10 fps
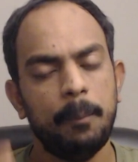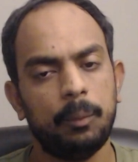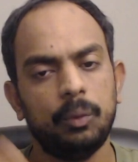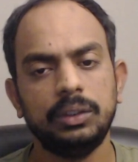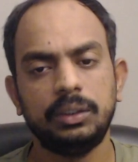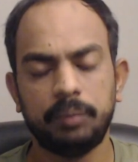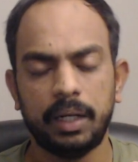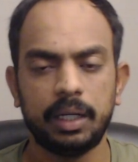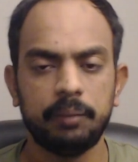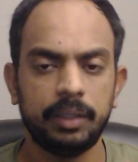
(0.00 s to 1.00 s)
போஸ்ட்
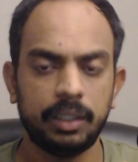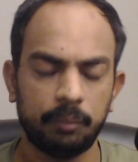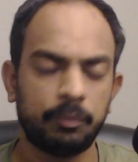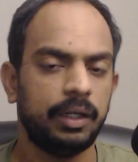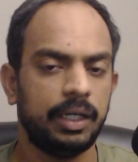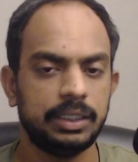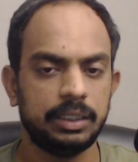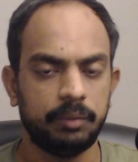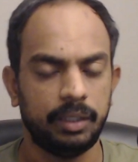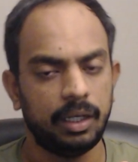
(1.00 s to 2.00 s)
பேண்டமிக் அப்புறம் என்னாச்சு
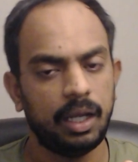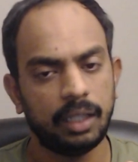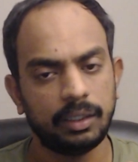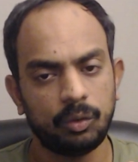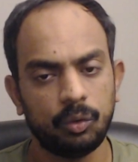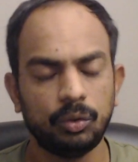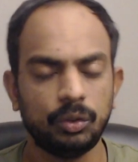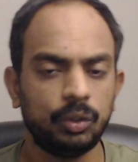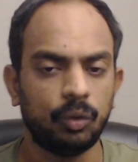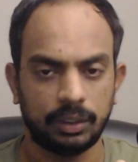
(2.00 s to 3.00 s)
அப்படின்னா அந்த க்ரோத்
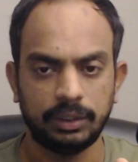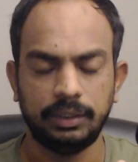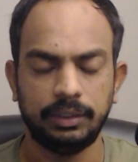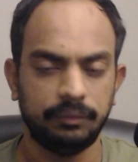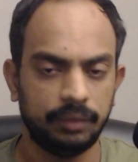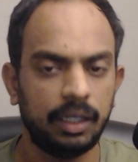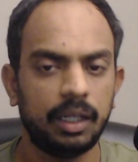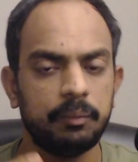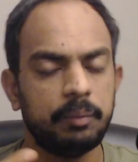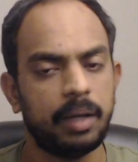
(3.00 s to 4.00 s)
வந்து குறைஞ்சிருச்சு
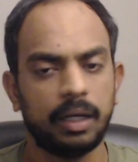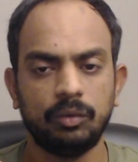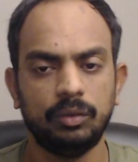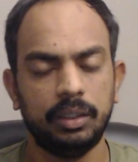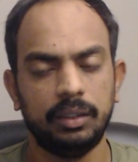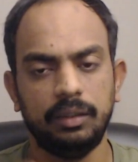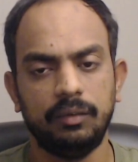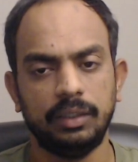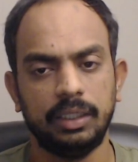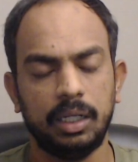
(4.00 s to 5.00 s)
எல்லாருமே பேக் டு த இதுன்னு
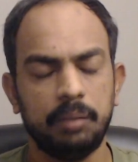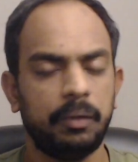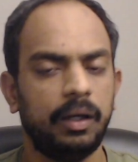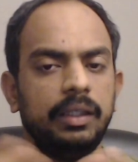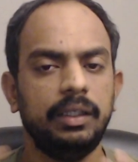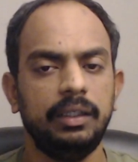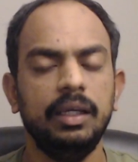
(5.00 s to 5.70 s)
வந்ததுனால பாதி